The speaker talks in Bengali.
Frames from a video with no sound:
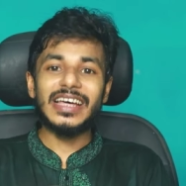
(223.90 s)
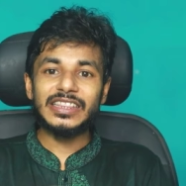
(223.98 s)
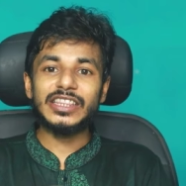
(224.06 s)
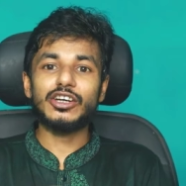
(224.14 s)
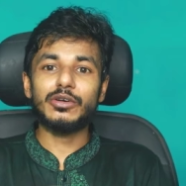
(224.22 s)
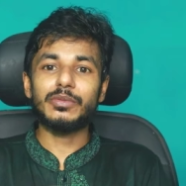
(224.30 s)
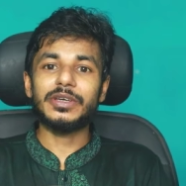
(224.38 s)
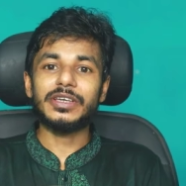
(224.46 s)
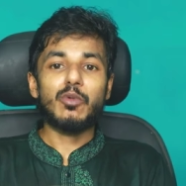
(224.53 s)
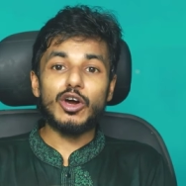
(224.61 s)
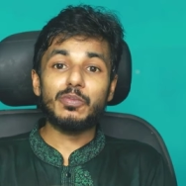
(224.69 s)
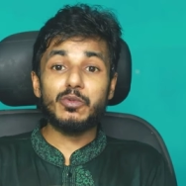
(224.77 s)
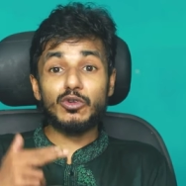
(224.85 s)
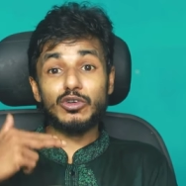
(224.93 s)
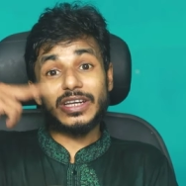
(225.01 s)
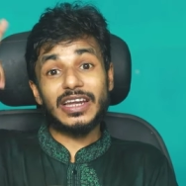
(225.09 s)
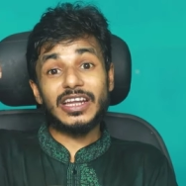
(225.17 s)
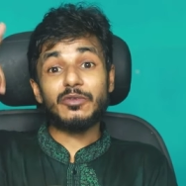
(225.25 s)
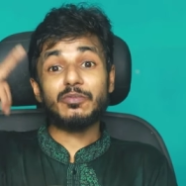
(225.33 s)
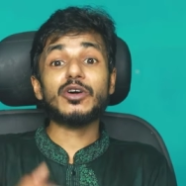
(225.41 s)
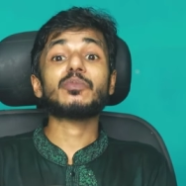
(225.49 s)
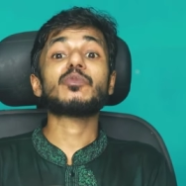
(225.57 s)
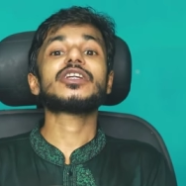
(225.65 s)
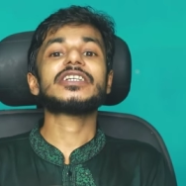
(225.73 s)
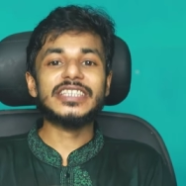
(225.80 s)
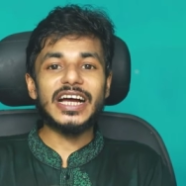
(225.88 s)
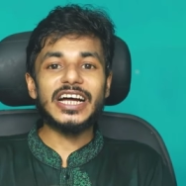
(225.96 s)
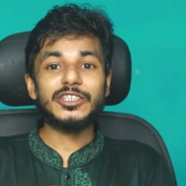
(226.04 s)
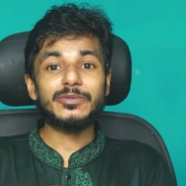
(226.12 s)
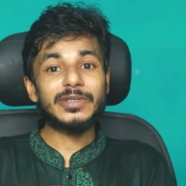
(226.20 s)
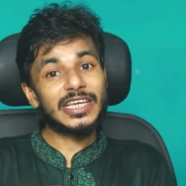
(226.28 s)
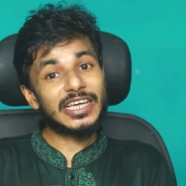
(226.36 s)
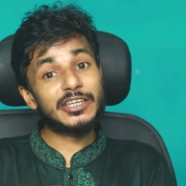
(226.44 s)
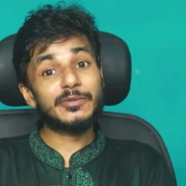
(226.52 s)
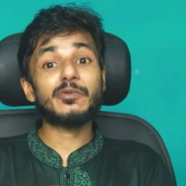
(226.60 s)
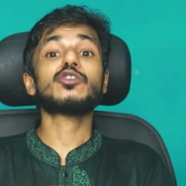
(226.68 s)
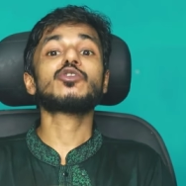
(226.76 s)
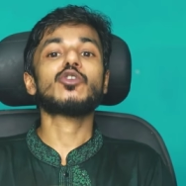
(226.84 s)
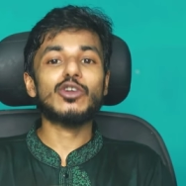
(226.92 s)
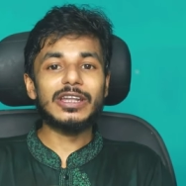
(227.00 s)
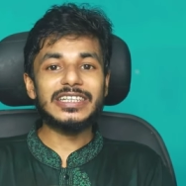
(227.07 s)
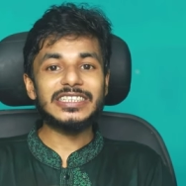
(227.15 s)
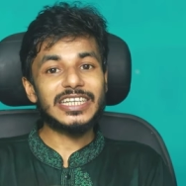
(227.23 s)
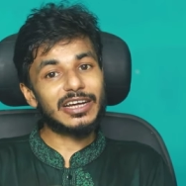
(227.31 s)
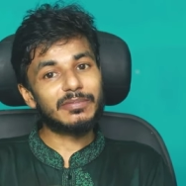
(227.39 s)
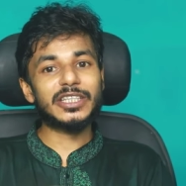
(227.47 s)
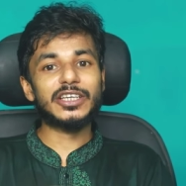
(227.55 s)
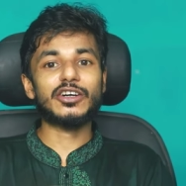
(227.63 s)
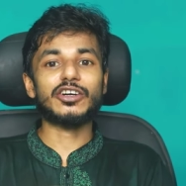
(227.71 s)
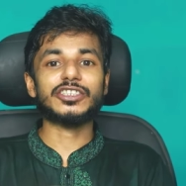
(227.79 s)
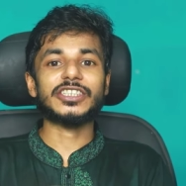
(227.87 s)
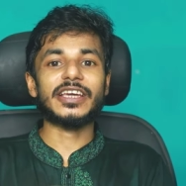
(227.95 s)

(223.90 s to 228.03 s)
টানতে হবে ভরপুর টানার পর মনে যা আসবে তাই রিপোর্ট করলেই সাংবাদিক হওয়া